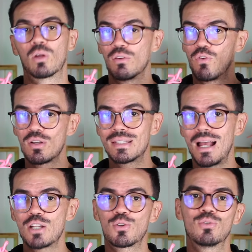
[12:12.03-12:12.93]
O que você
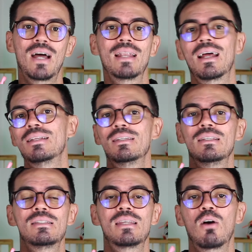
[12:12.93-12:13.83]
achou da análise
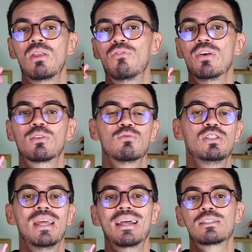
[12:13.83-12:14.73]
inicial da Phantom
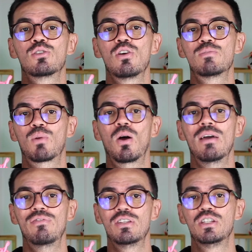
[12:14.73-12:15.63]
DX2 Pro
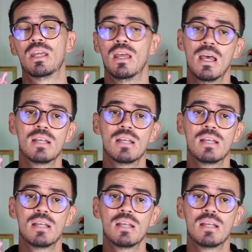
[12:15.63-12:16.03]
FG?